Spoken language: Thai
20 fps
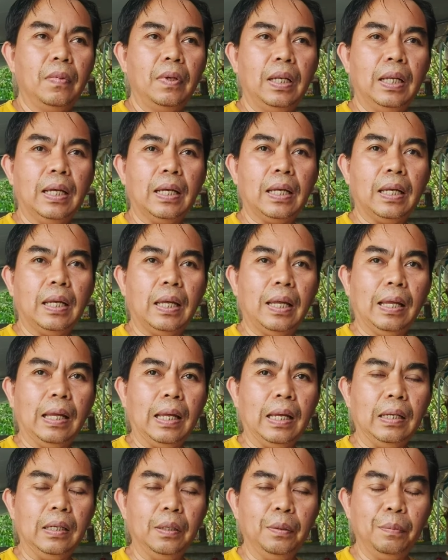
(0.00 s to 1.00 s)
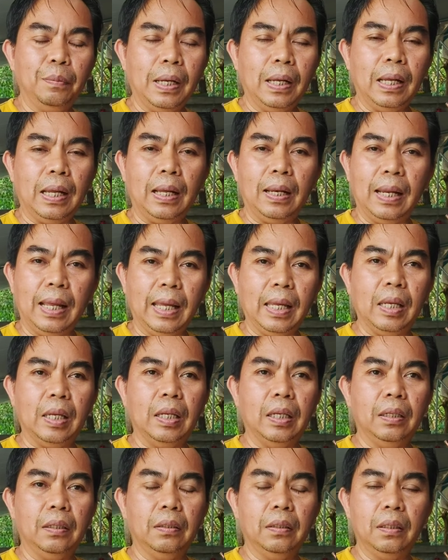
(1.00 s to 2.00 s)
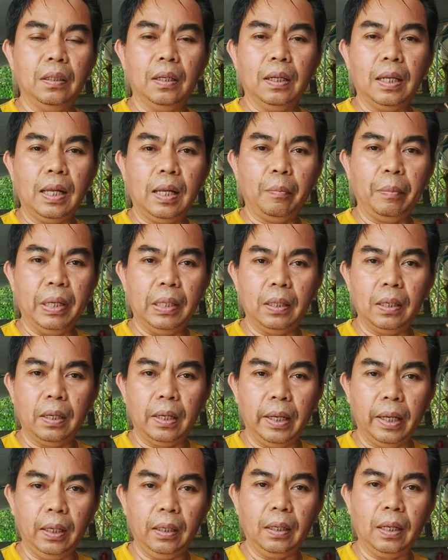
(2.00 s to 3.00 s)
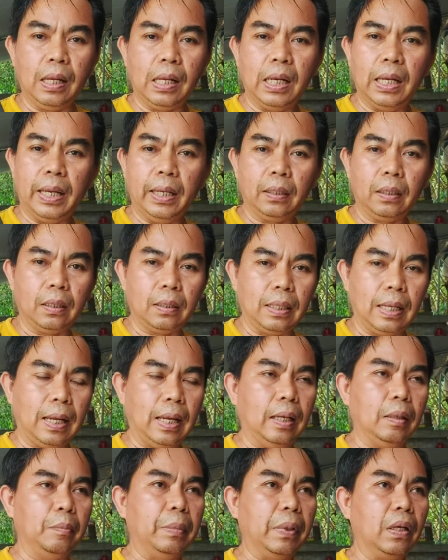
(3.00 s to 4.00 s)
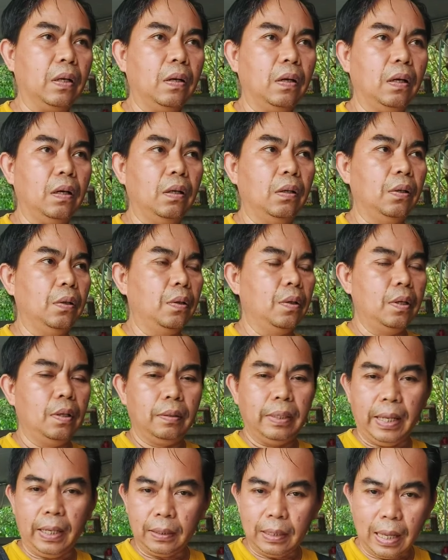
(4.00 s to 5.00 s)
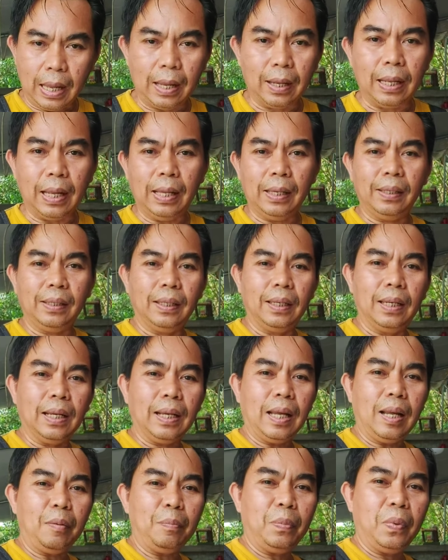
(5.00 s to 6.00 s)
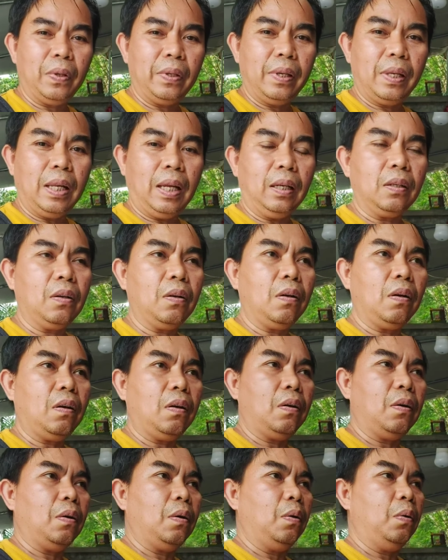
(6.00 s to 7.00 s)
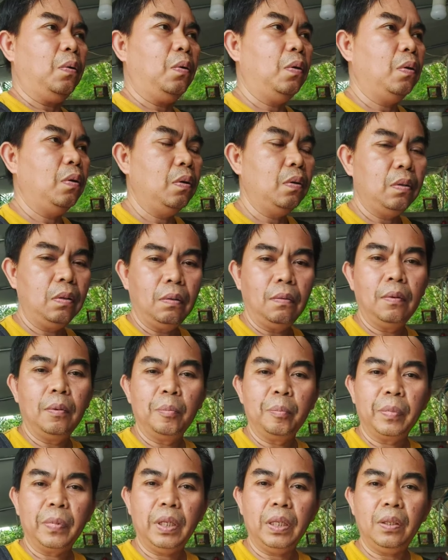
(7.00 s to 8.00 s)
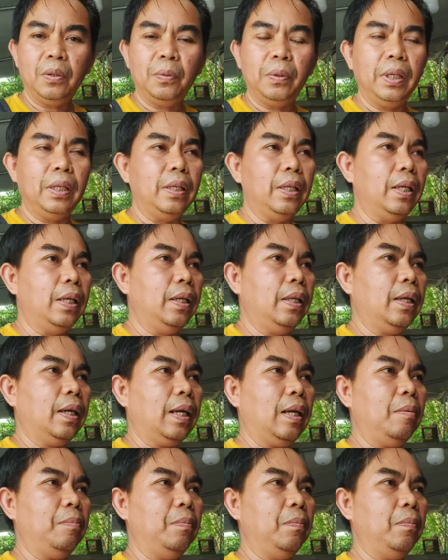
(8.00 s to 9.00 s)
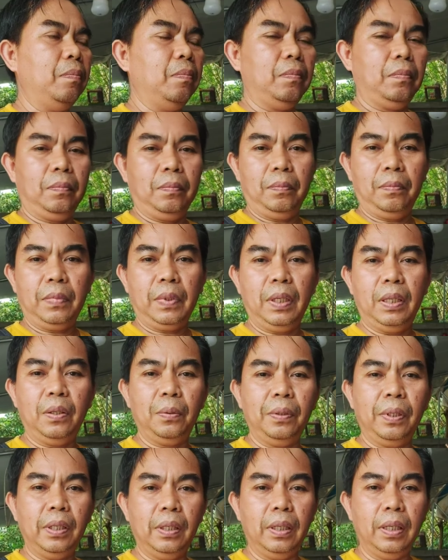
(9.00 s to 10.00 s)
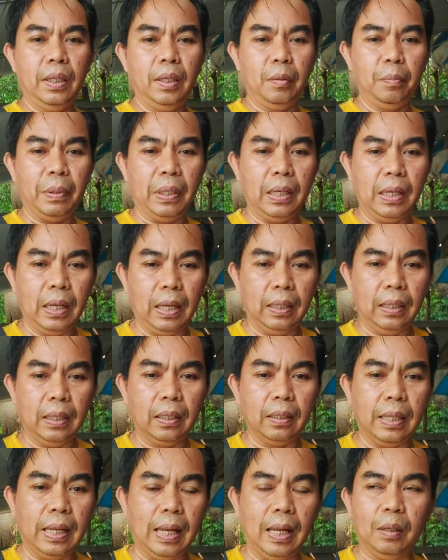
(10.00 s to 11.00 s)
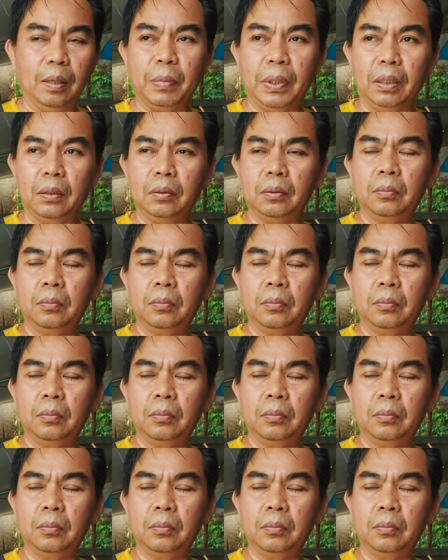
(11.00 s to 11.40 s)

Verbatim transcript: ราคาหรือว่าอะไหล่หรือค่าแมนเทนแนนค่าแรงต่างๆ มันก็แตกต่างกันนะครับ เพราะฉะนั้นก็คิดดูดีๆ นะครับ คิดดูดีๆ ปัญหาต่างๆมัน